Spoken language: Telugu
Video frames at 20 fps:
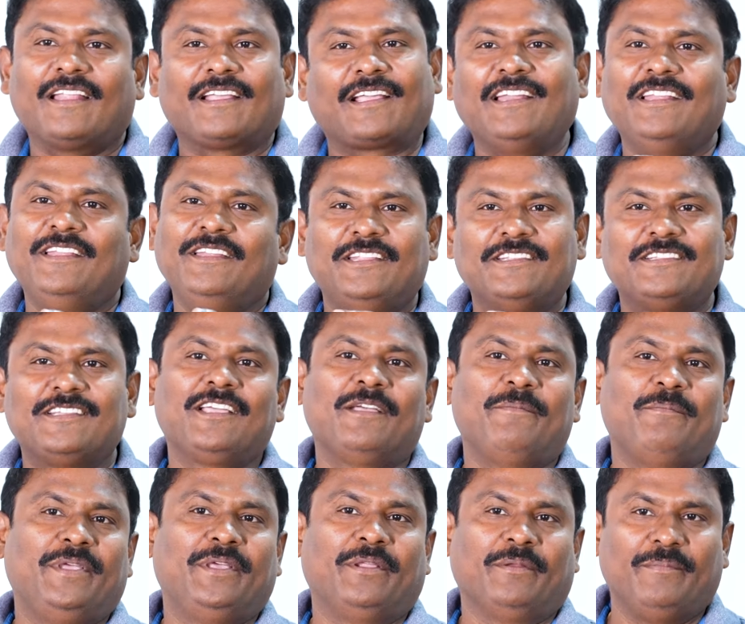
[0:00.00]
కానీ నిజంగా
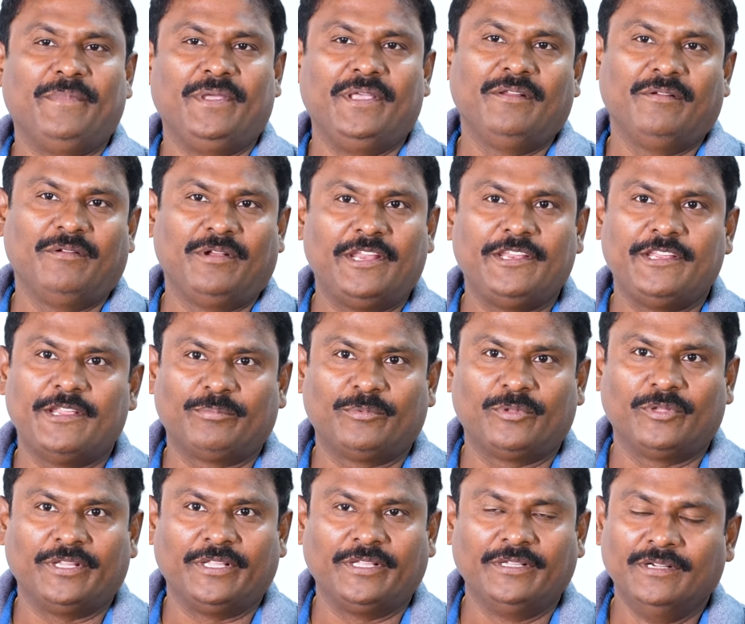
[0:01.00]
మీరు నేను
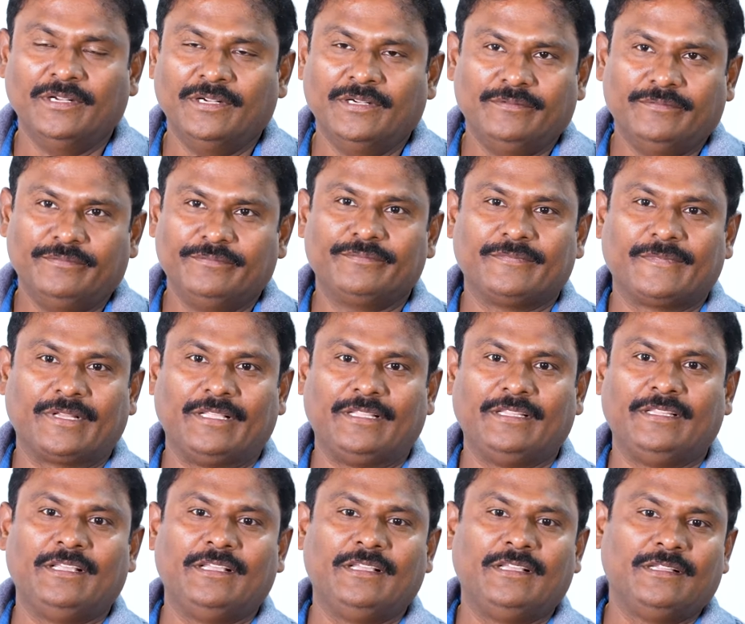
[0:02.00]
చెప్తుంది
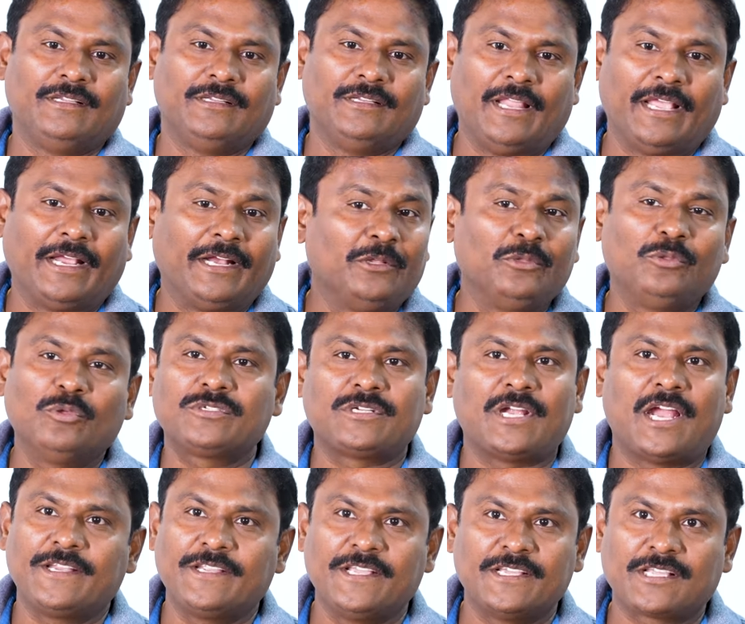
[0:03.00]
ఇది నెగిటివ్తో
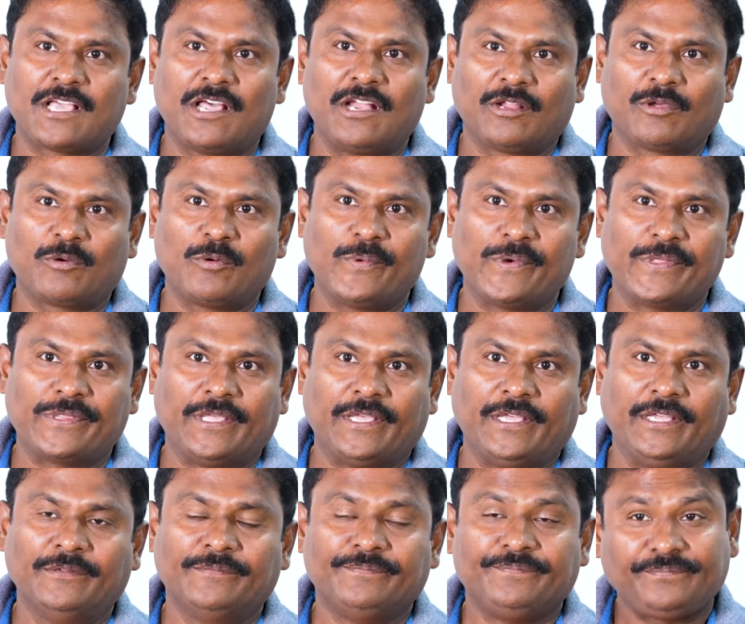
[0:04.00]
స్టార్ట్ చేసుకోవాలనుకోకపోతే
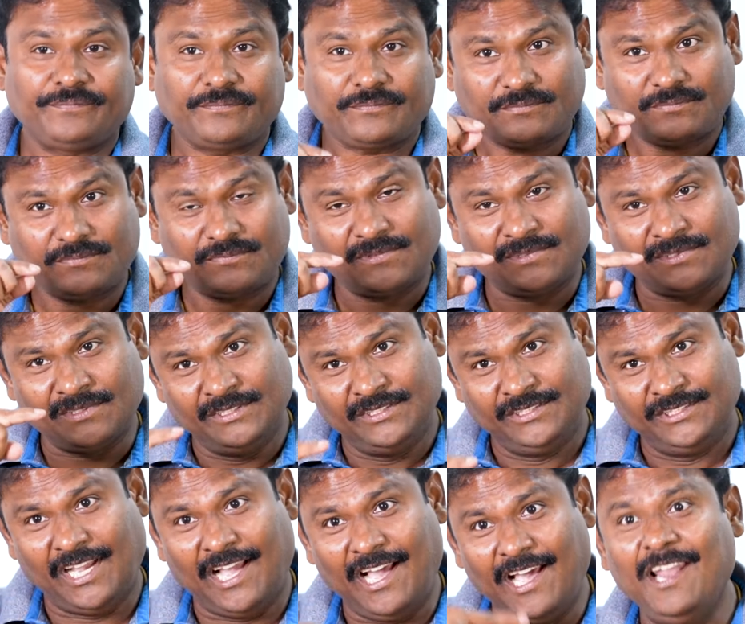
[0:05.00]
hmm.
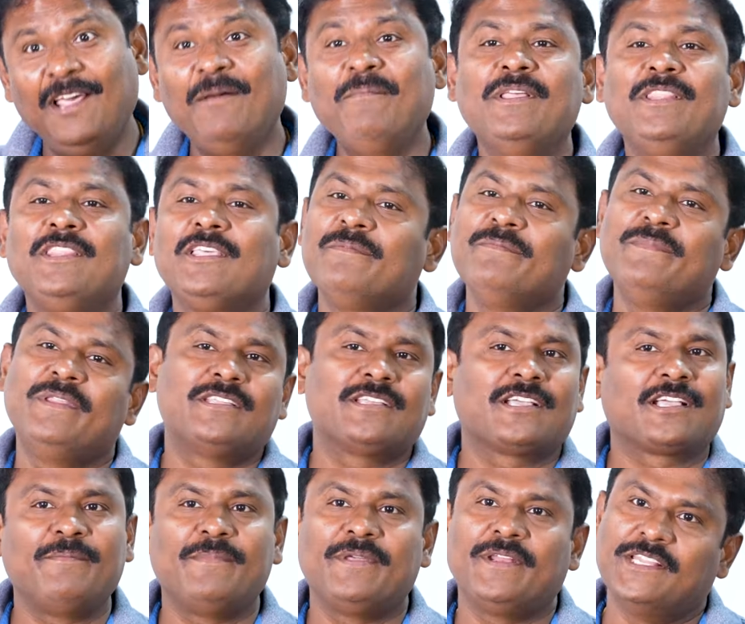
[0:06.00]
చాలా మందికి మీ
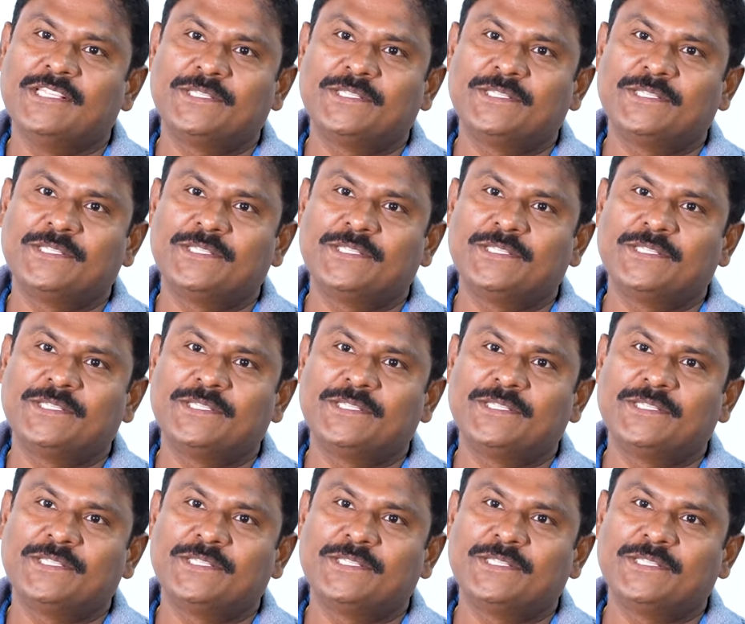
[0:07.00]
నిజంగా మీరు